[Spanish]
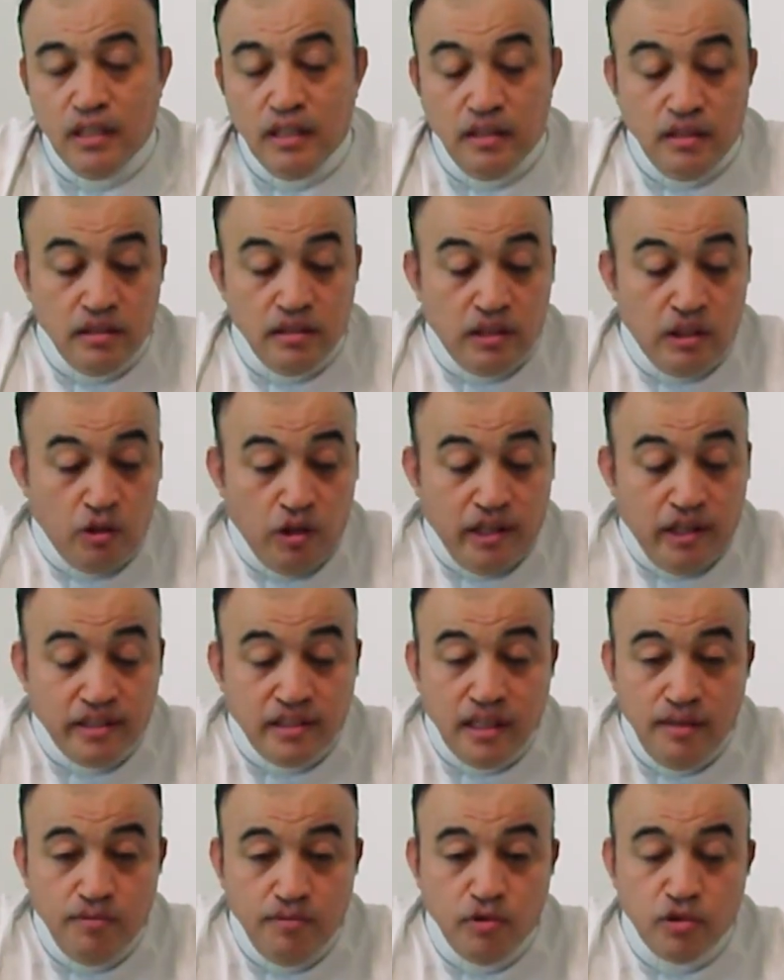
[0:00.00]
Si no la
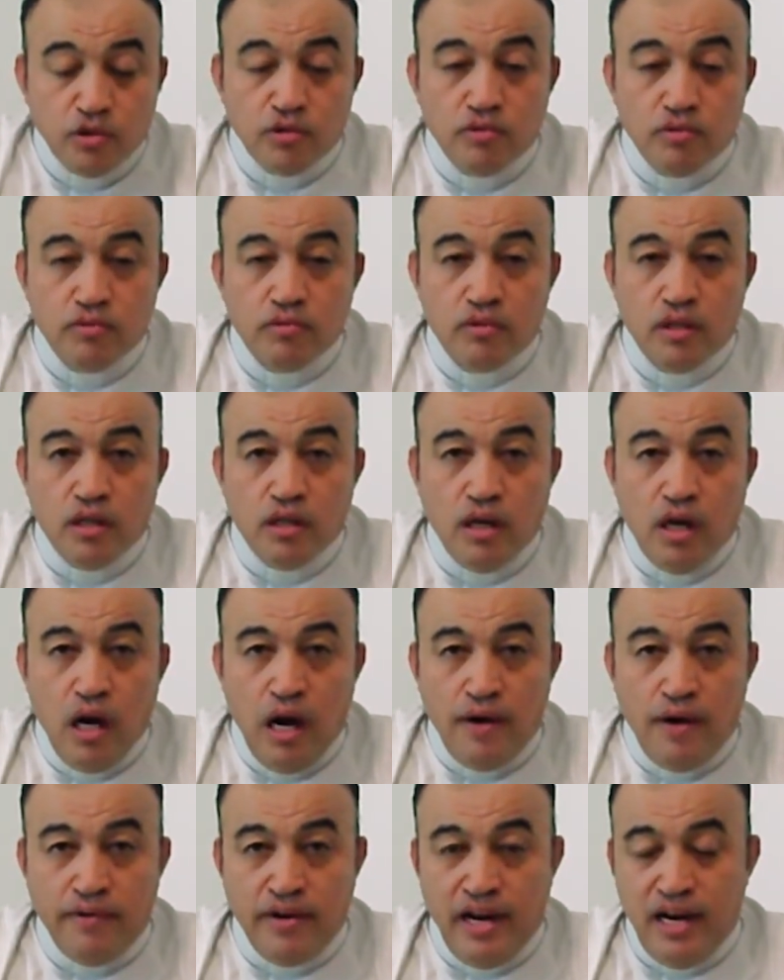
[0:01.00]
hacemos,
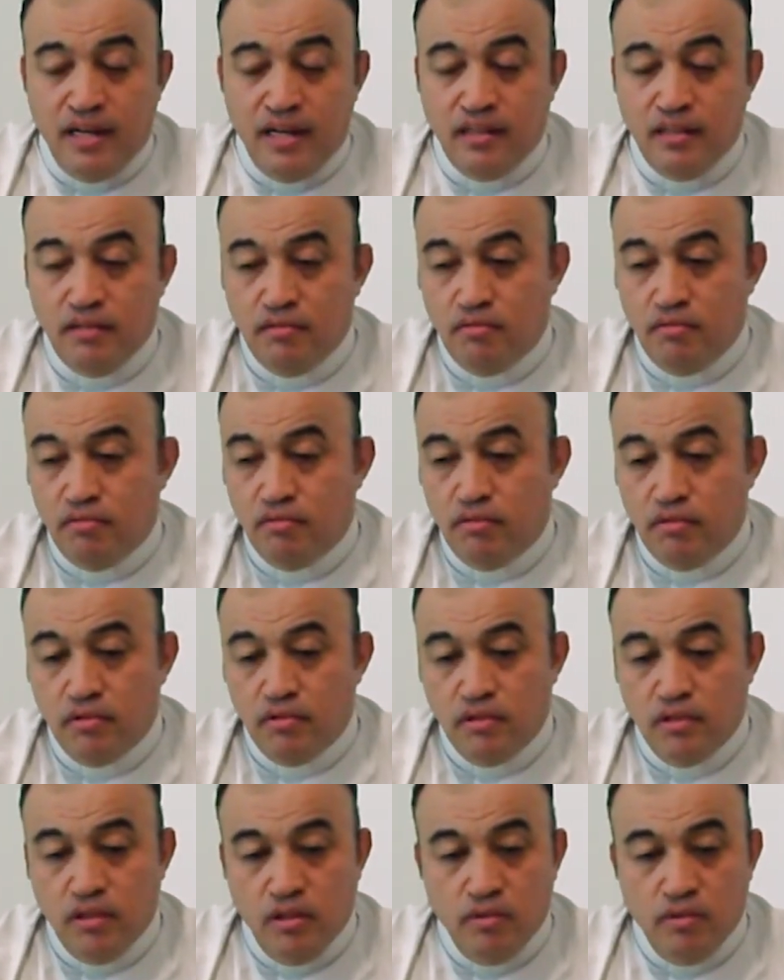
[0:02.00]
habrán
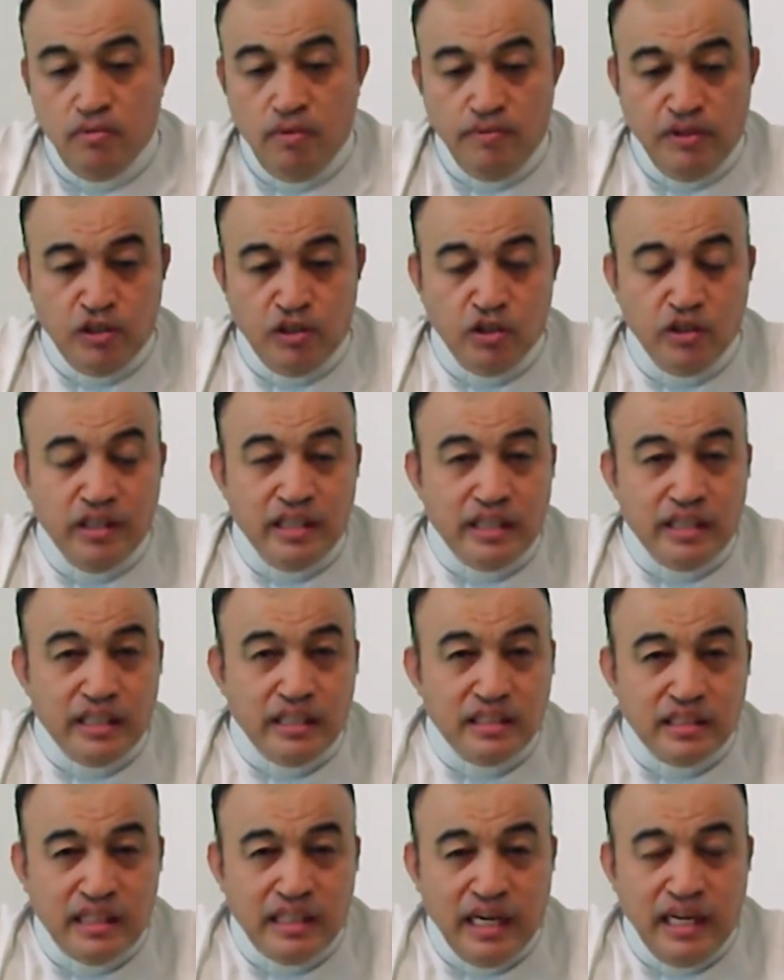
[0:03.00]
momentos de
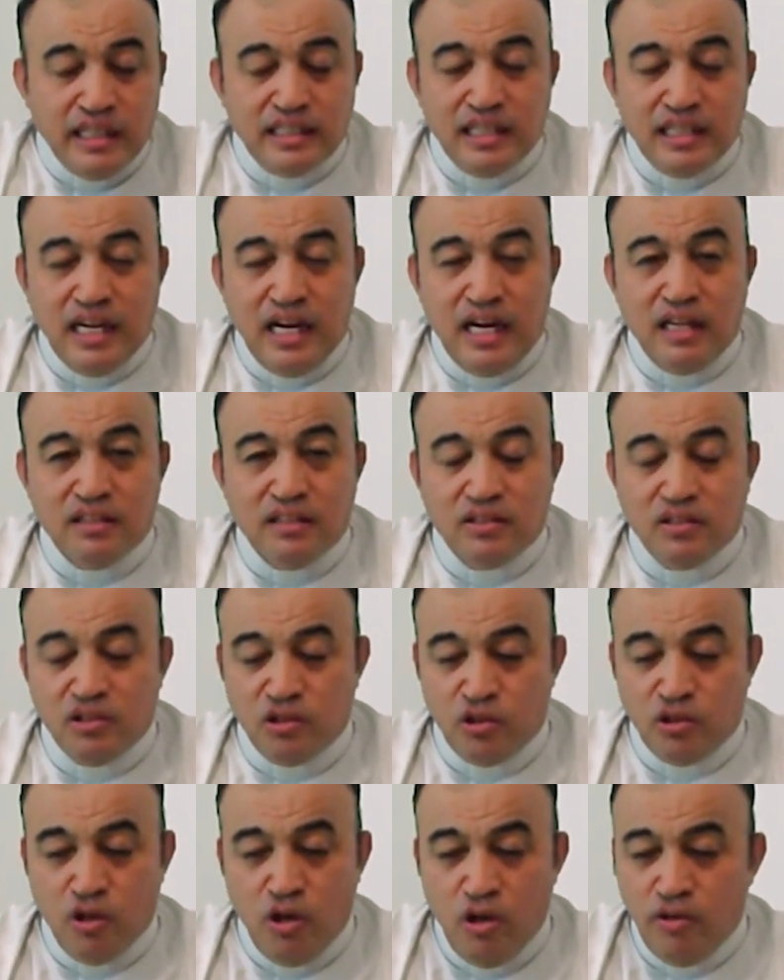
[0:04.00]
tristeza,
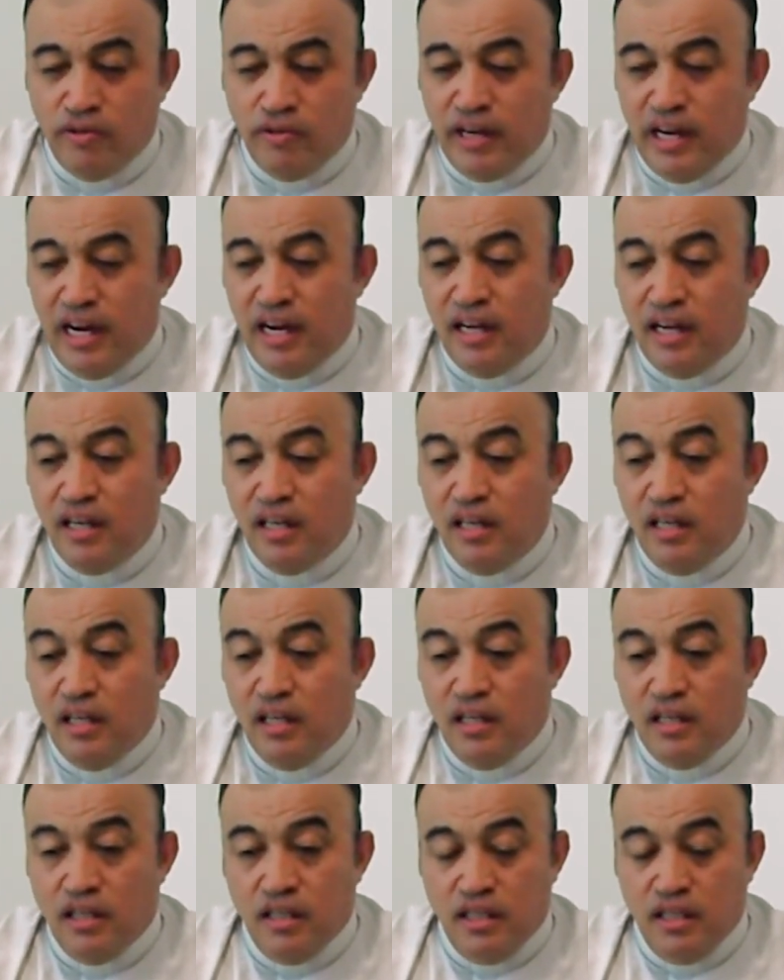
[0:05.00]
zozobra,
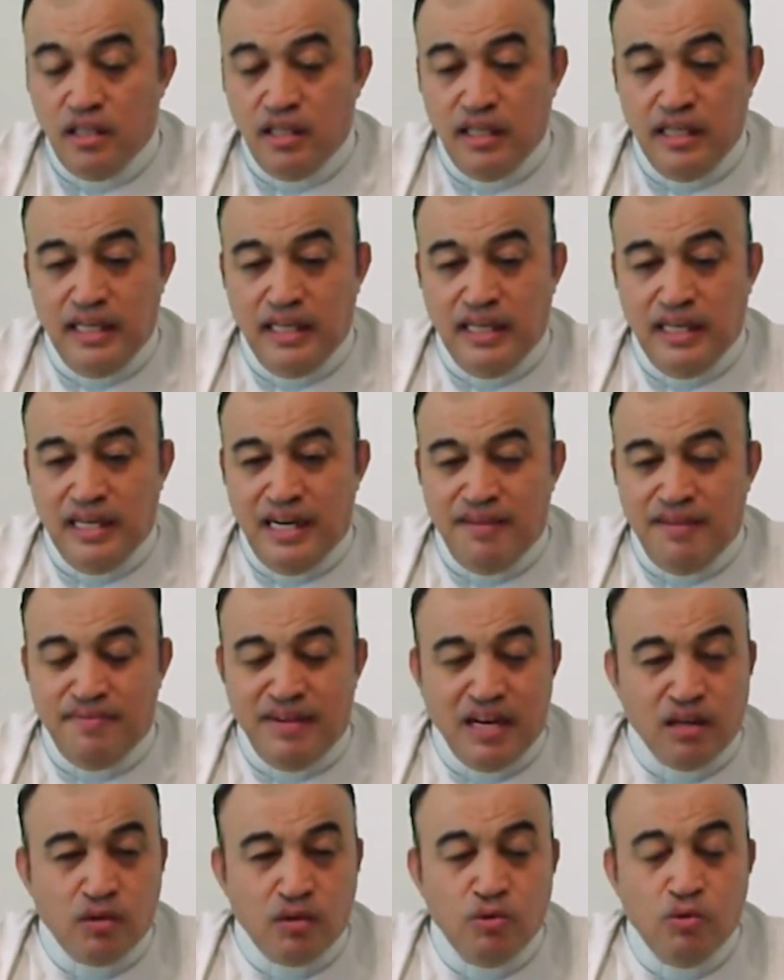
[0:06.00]
eh,
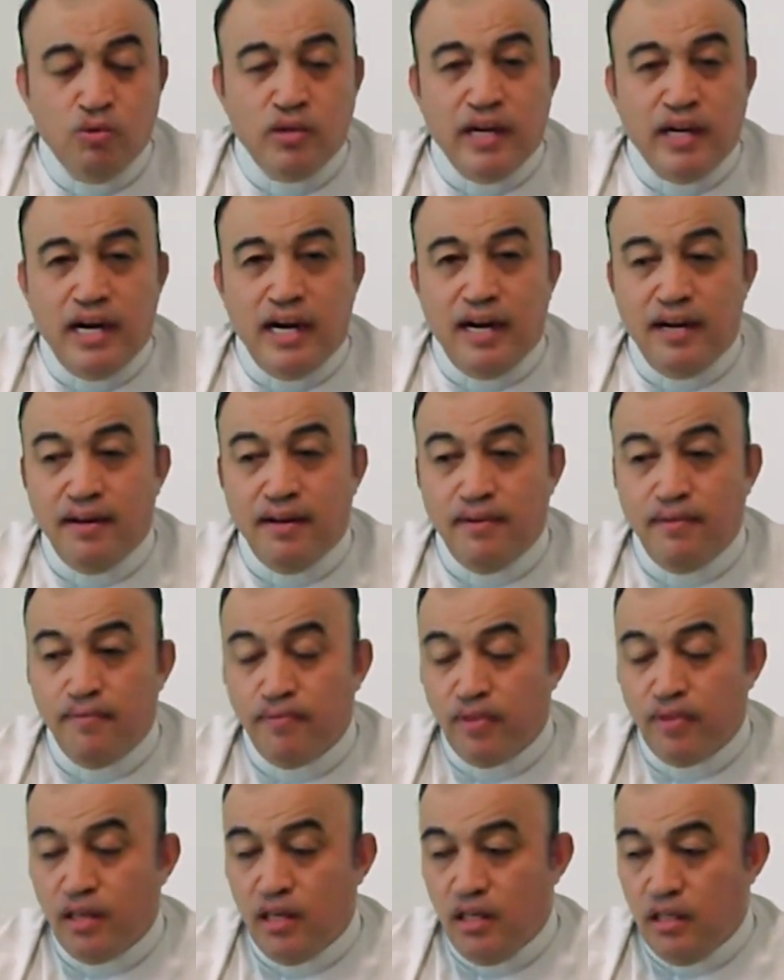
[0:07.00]
amargura,
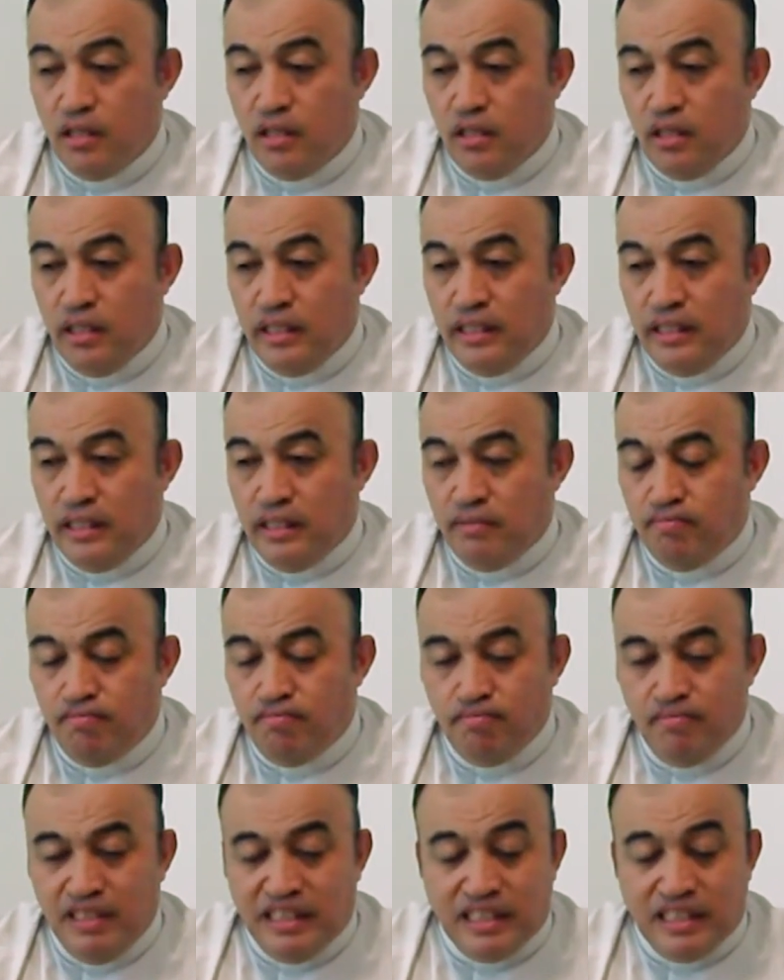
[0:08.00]
eh,
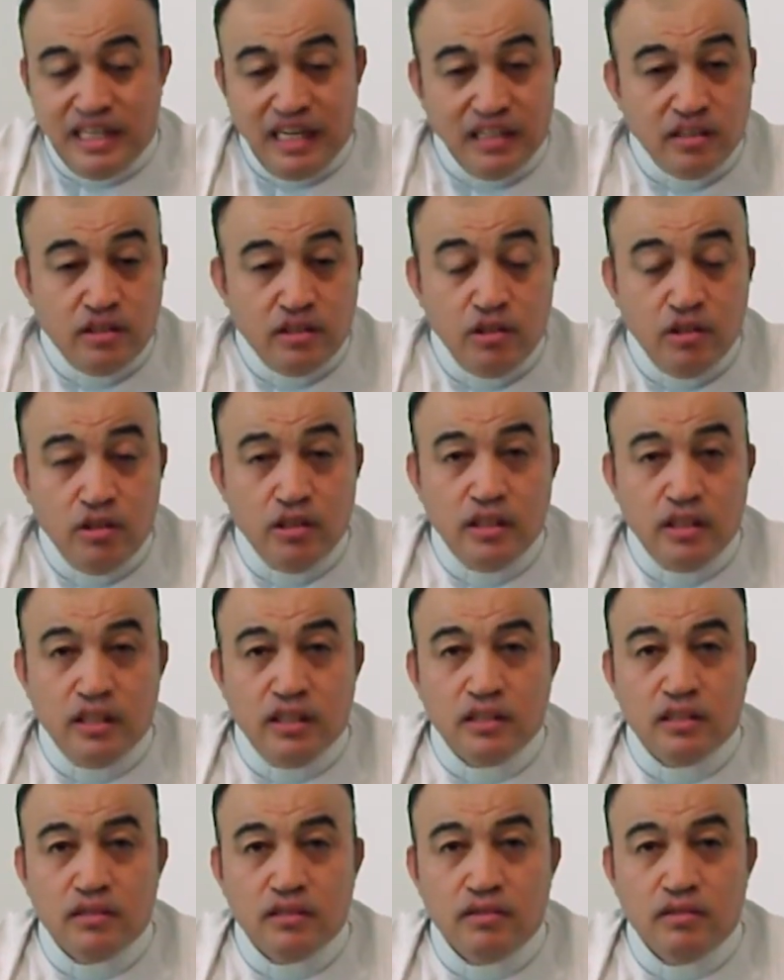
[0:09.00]

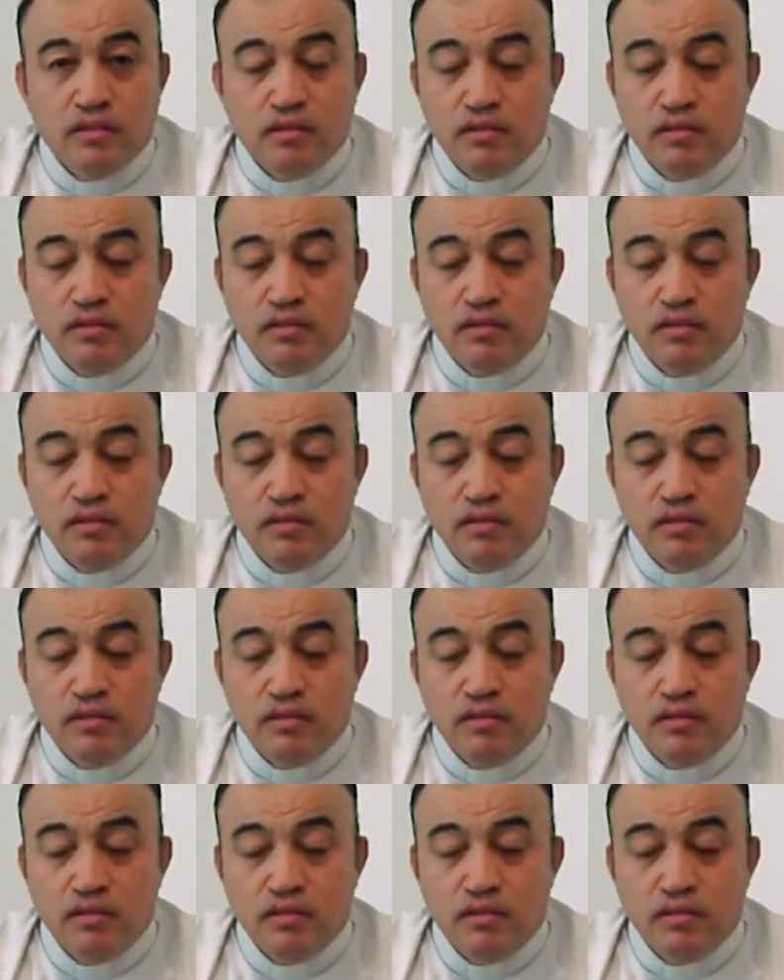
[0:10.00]
distracciones.